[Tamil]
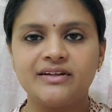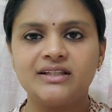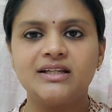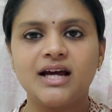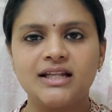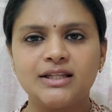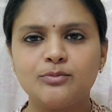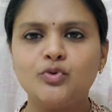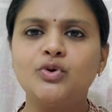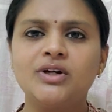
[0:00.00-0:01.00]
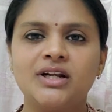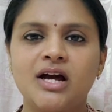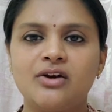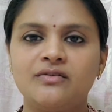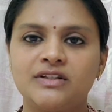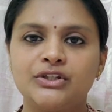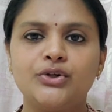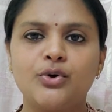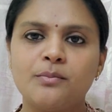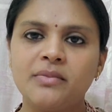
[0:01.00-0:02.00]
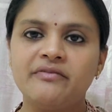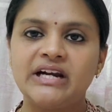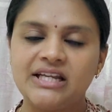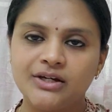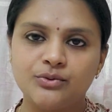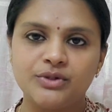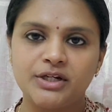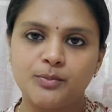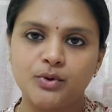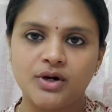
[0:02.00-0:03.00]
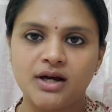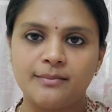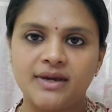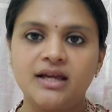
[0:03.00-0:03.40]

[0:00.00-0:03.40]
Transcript: வந்து அந்த மூணு நாளும் வந்து ரொம்ப வெளியே கூட்டிட்டு போகாம